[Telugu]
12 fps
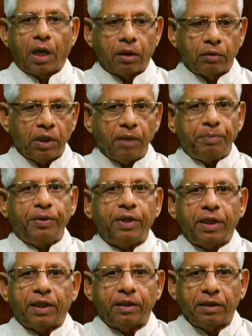అలా
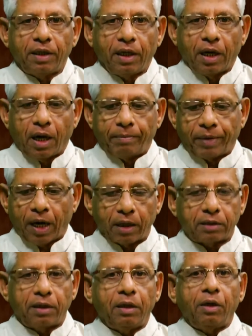ఉన్నప్పుడే ఆ
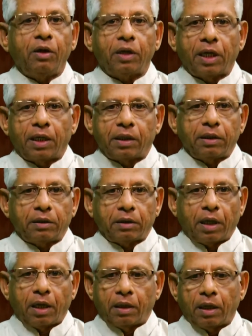ప్రార్థనలో కానీ
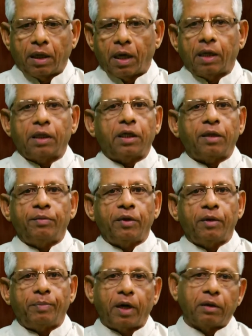ఆ యొక్క
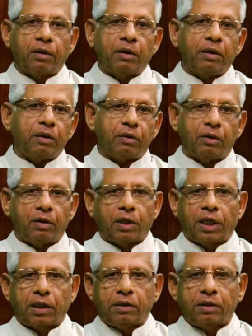కార్యక్రమంలో పాల్గొనటంలో
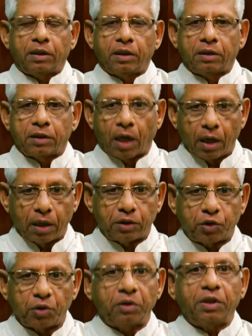కానీ చాలా
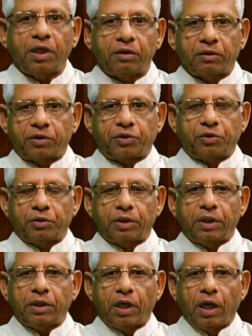చురుకుదనం
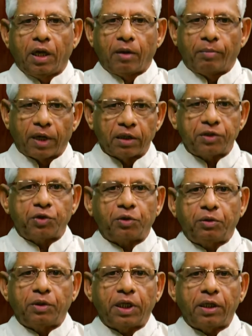వస్తుంది మనస్సు
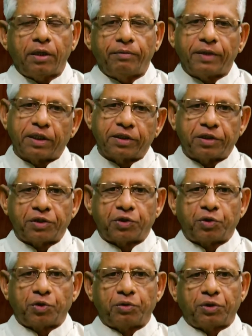కూడా
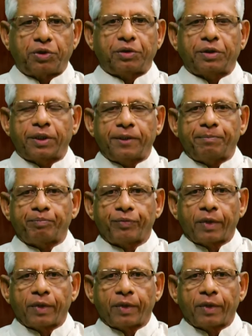వికసిస్తూ ఉంటుంది